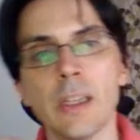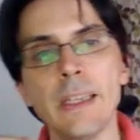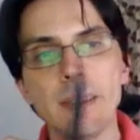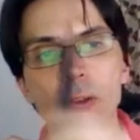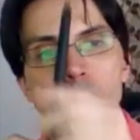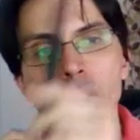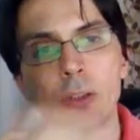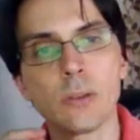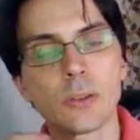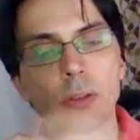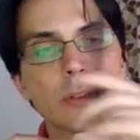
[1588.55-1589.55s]
A の一
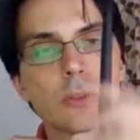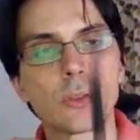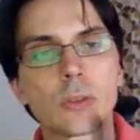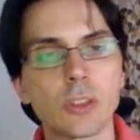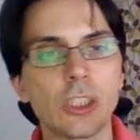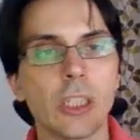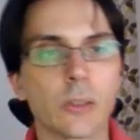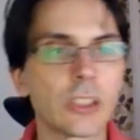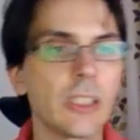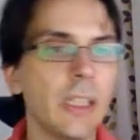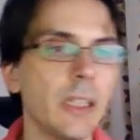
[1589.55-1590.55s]
つずつチェック
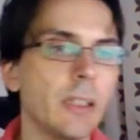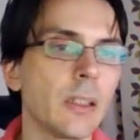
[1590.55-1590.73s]
して、